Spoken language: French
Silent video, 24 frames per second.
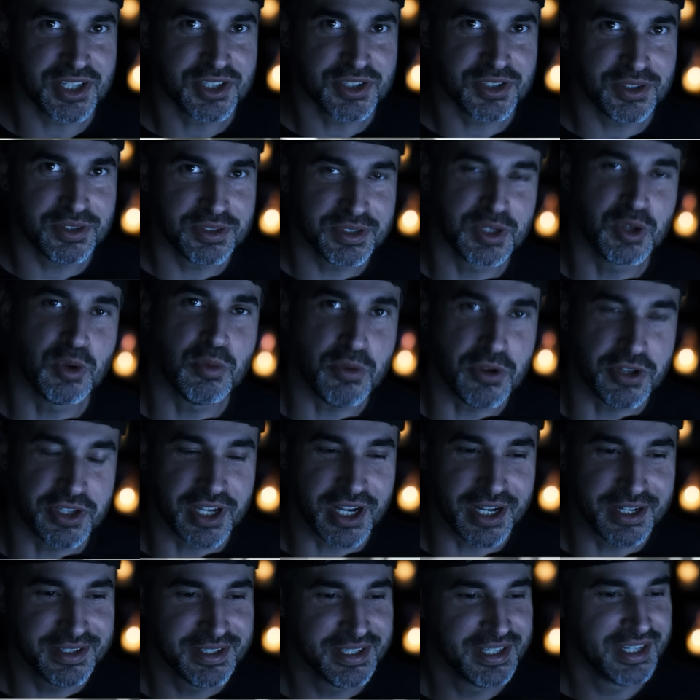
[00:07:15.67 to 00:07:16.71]
à Jean, il
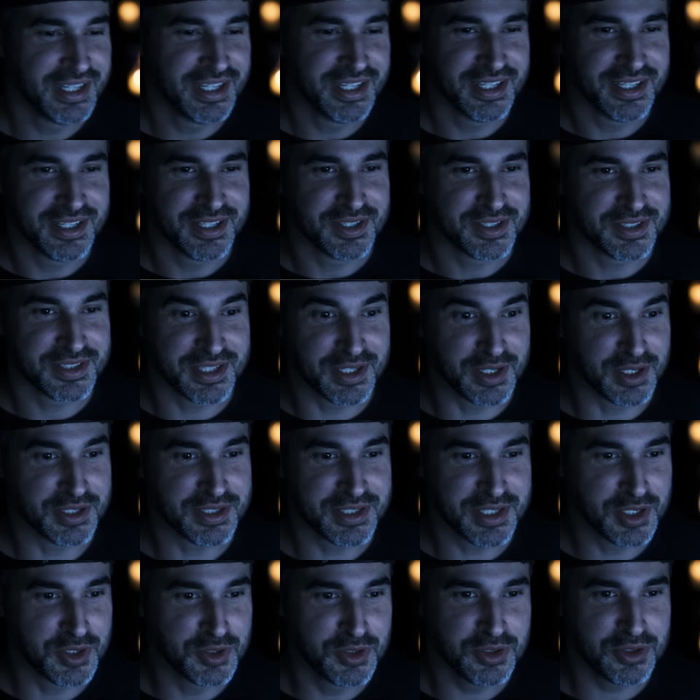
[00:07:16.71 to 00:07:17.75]
comprendra. C'est
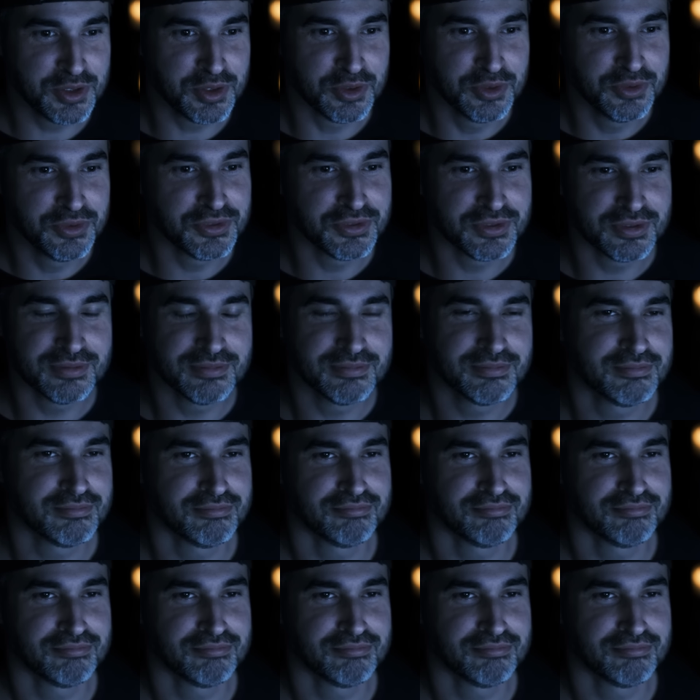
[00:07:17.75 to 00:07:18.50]
juste ouf.